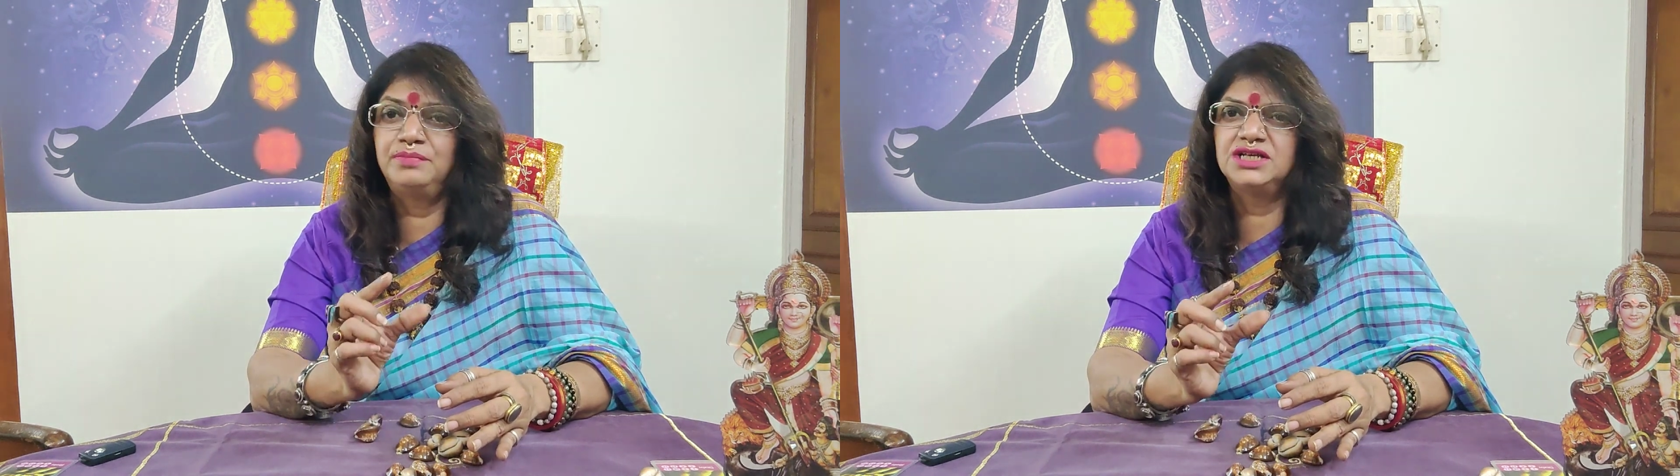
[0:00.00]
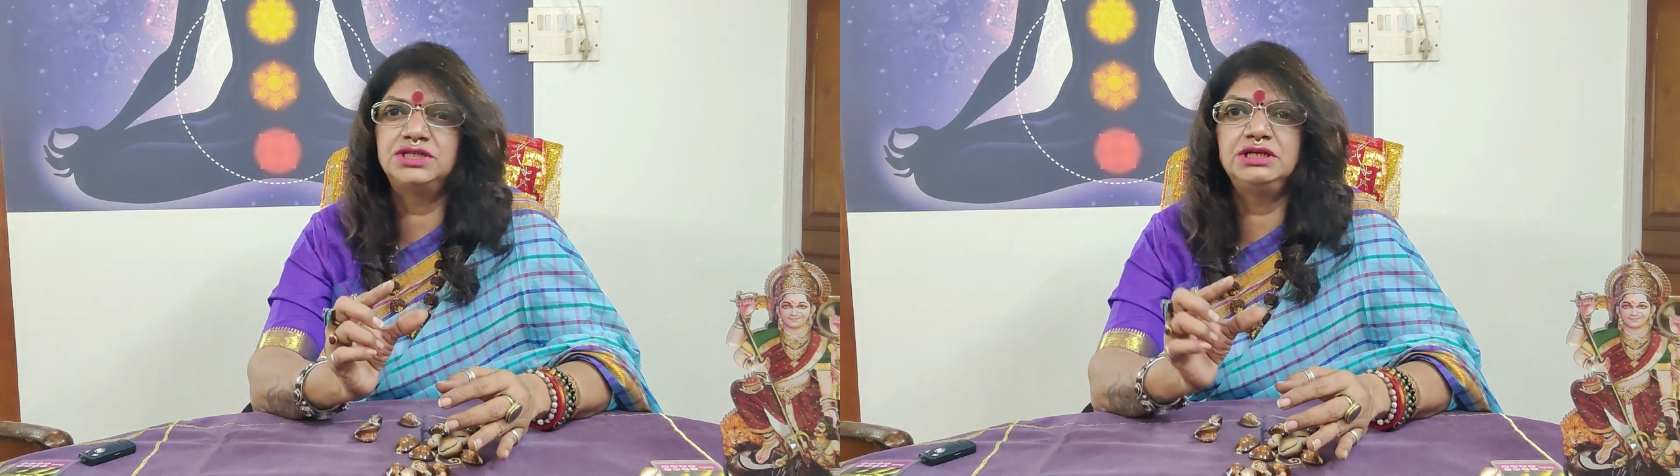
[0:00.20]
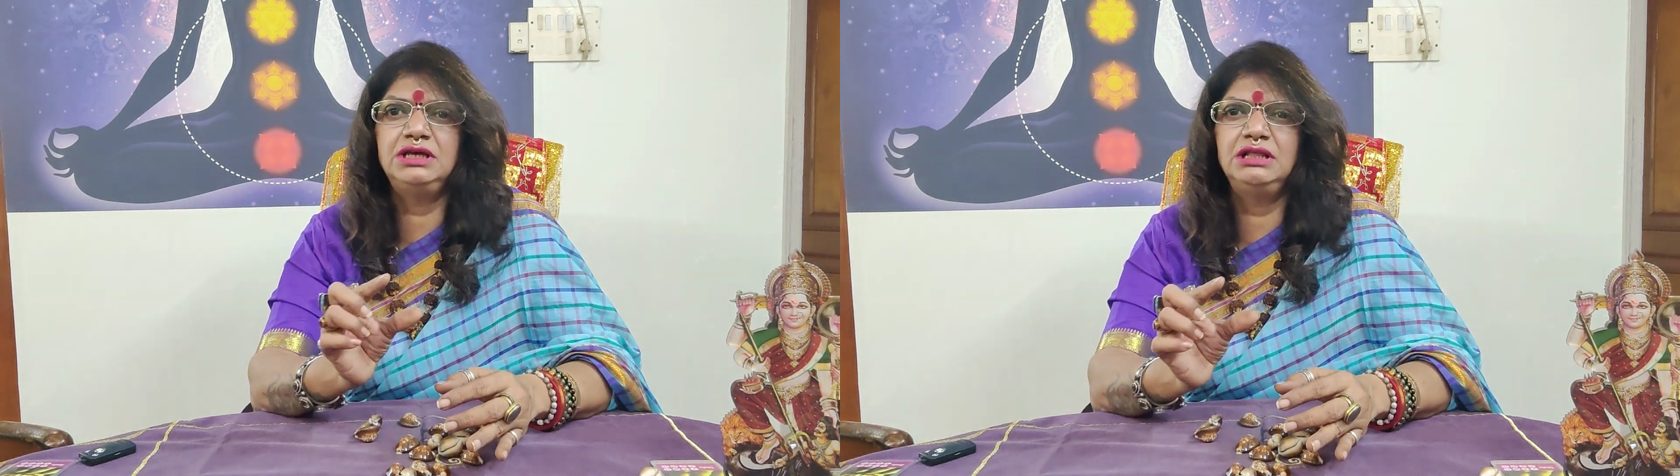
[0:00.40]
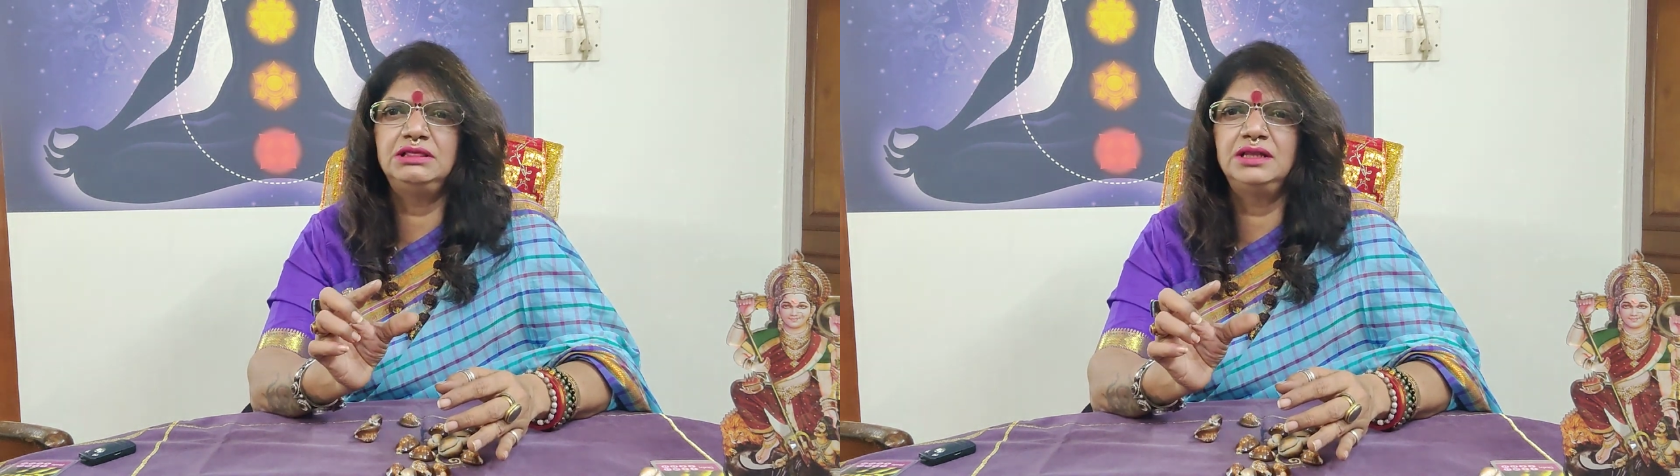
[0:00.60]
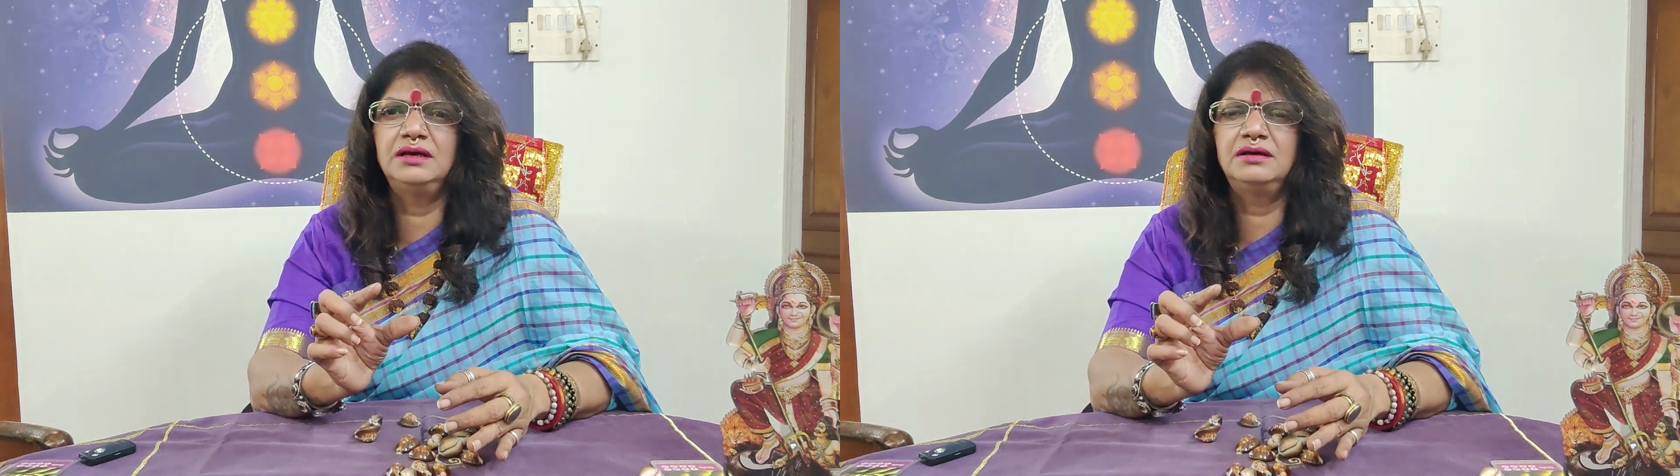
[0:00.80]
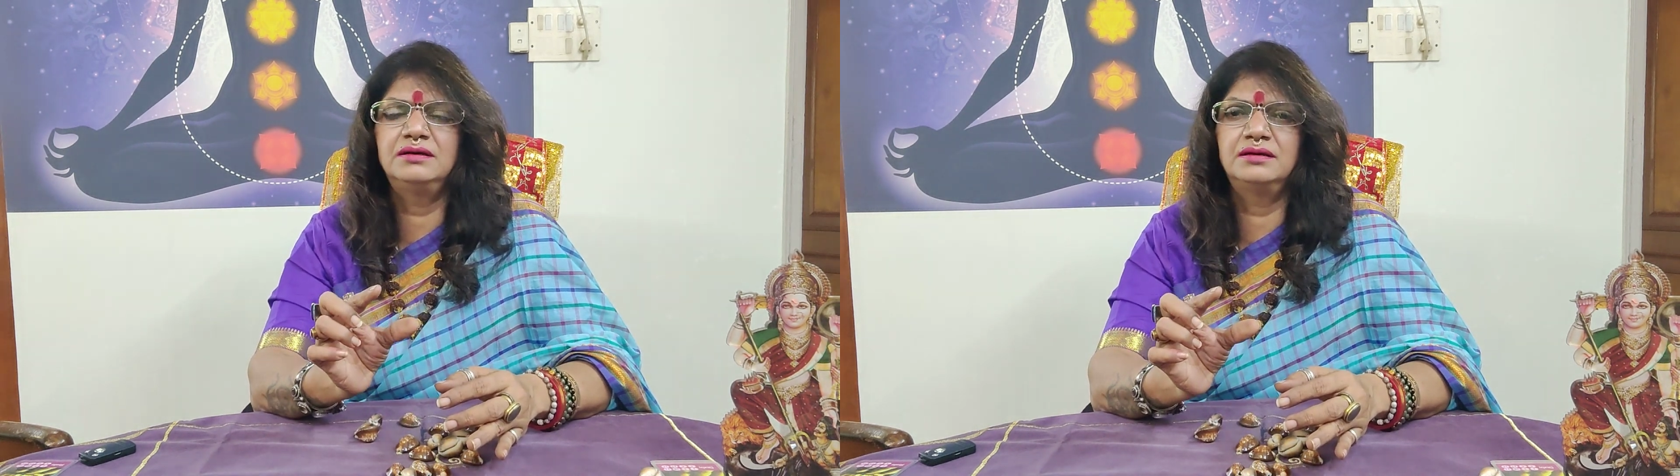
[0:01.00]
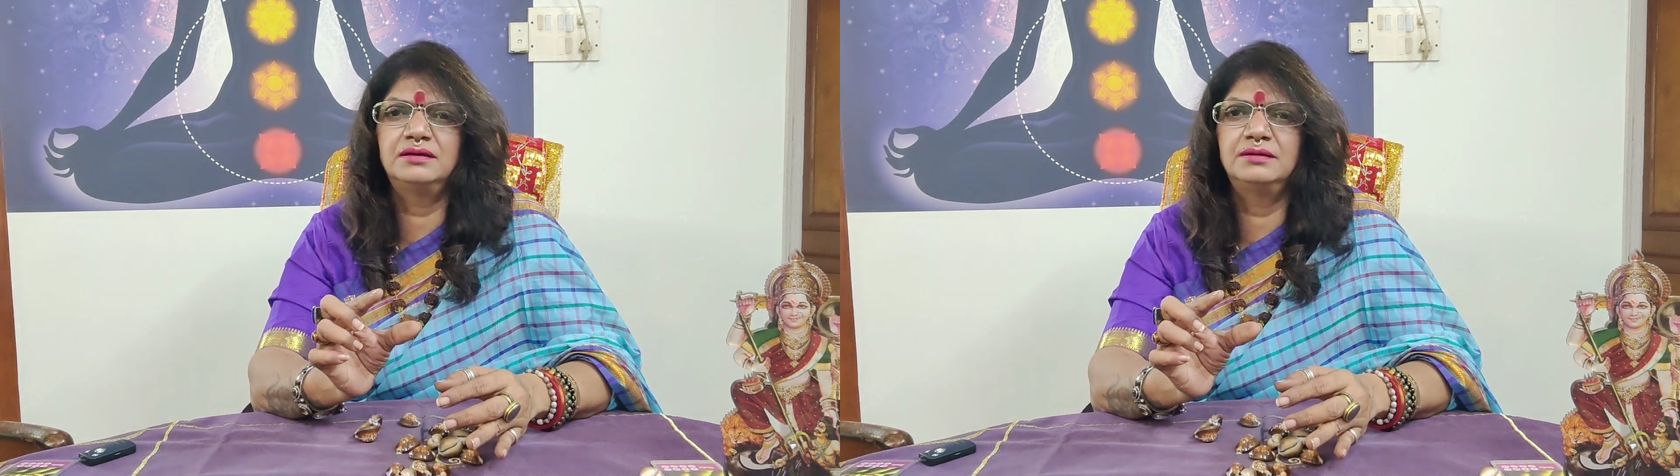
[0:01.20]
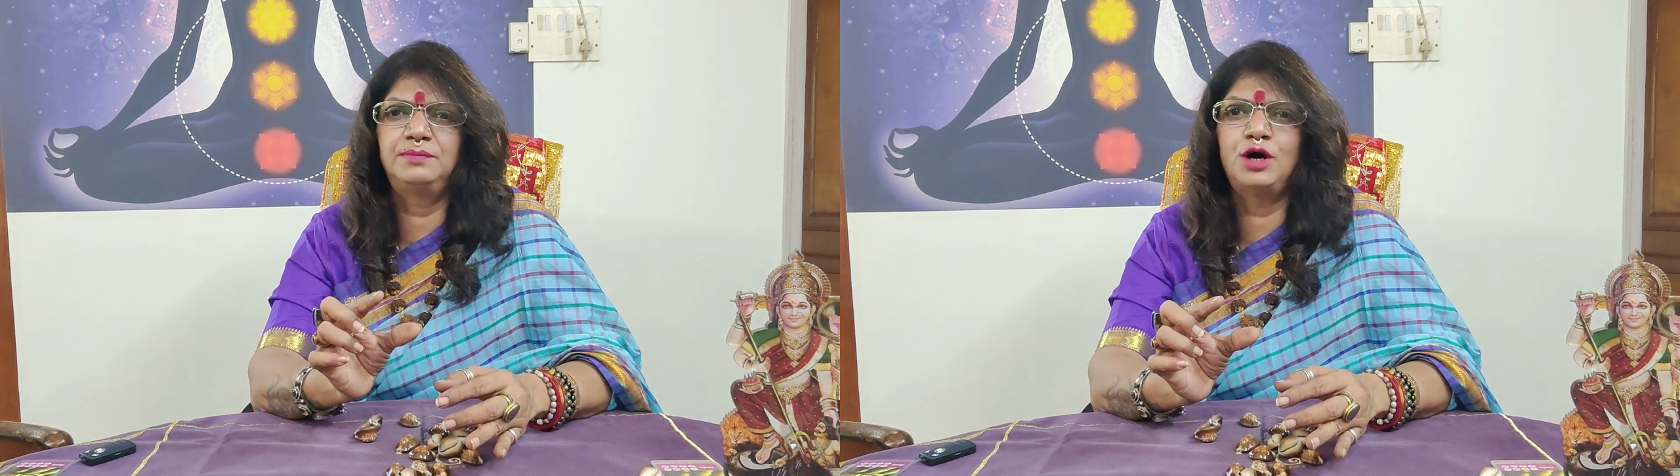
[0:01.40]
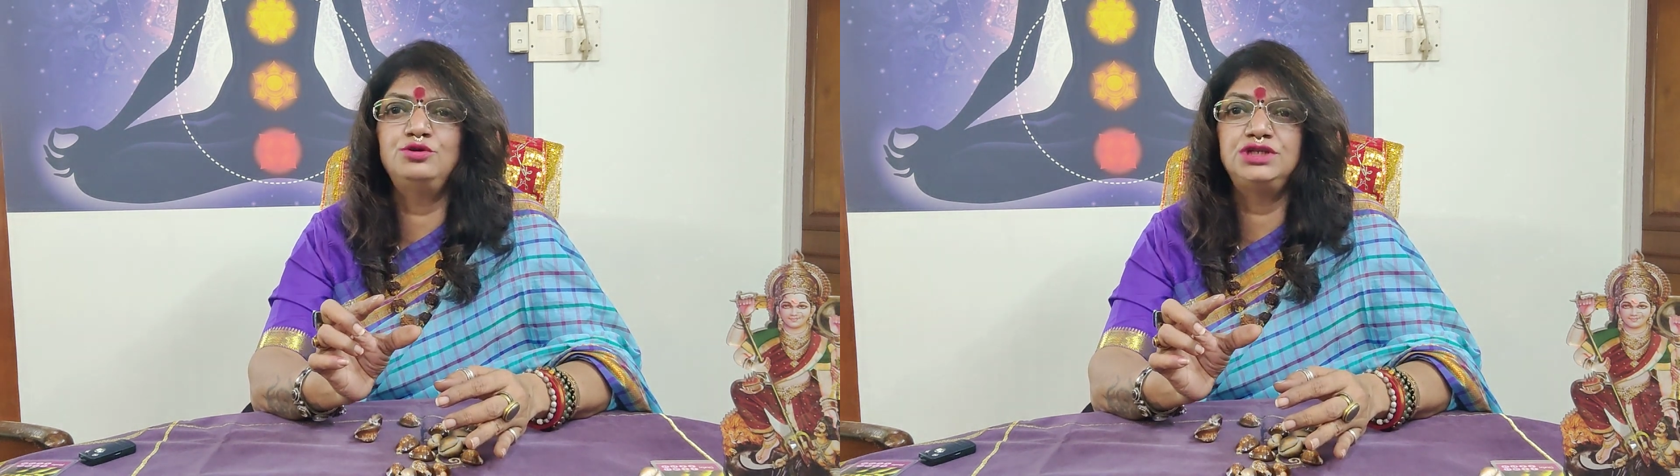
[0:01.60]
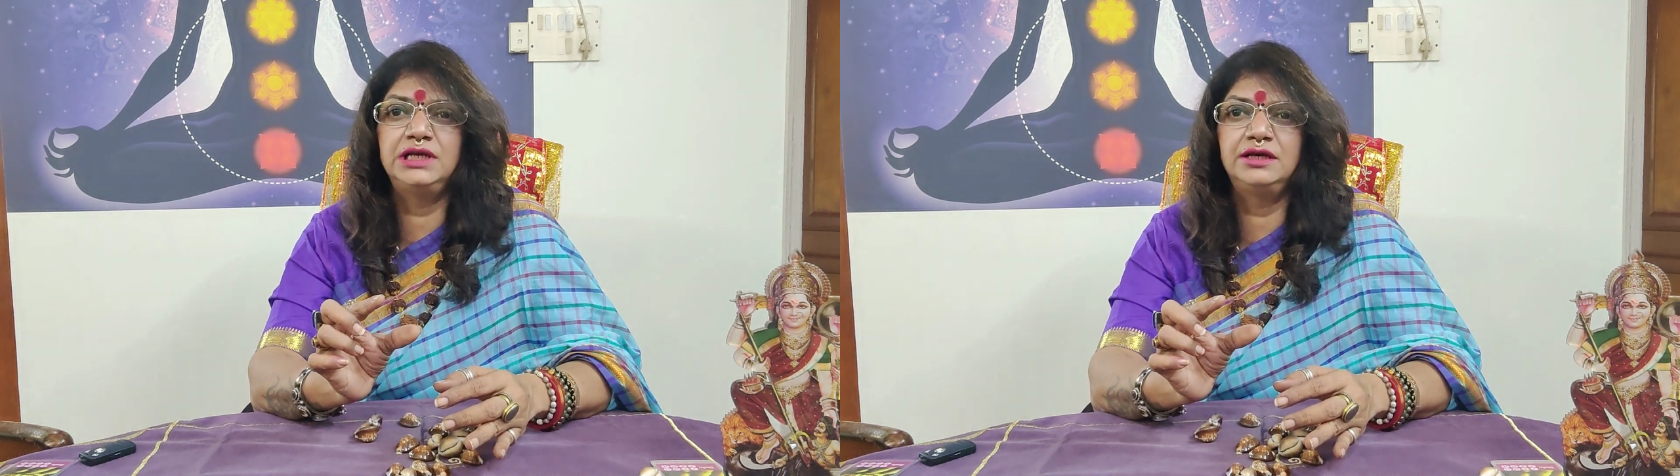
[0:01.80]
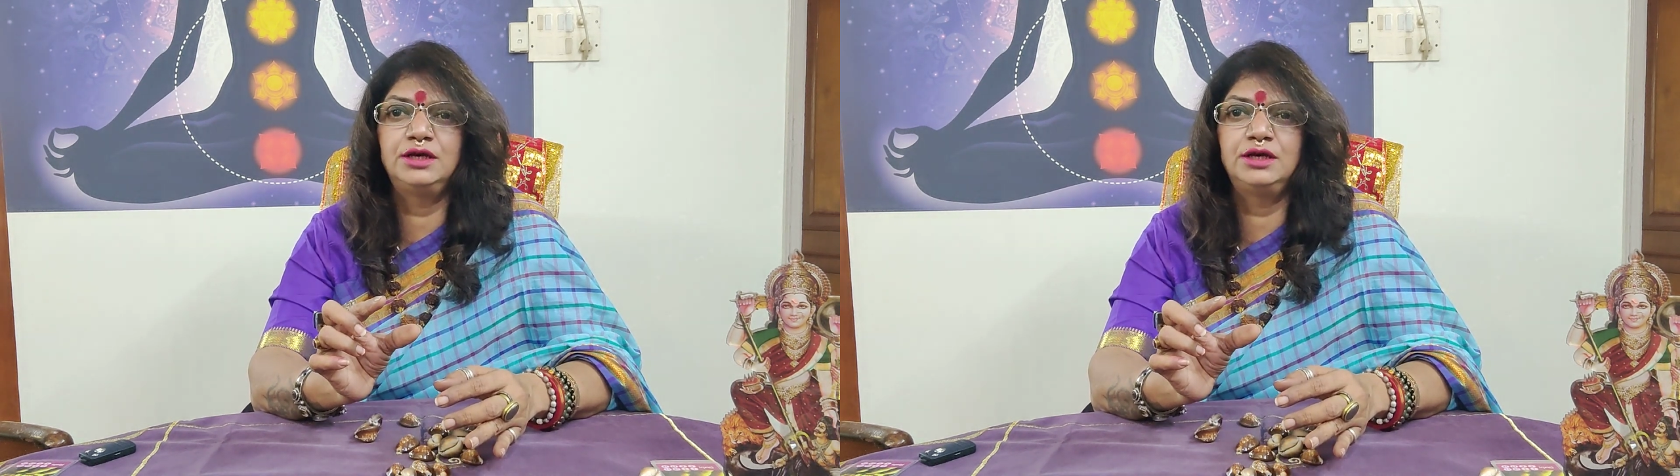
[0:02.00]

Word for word: प्लास्टिक के इतने पाउच